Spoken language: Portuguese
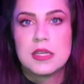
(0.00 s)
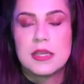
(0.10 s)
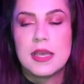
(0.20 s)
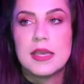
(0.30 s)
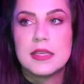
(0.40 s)

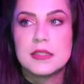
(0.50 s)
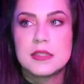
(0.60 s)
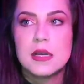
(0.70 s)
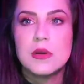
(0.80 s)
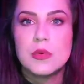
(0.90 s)
né?
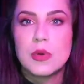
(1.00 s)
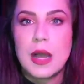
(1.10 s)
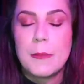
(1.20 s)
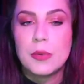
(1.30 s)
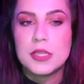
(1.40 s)
Então
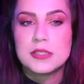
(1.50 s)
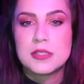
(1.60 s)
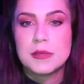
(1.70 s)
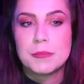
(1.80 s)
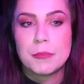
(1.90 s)
a
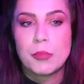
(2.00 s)
polícia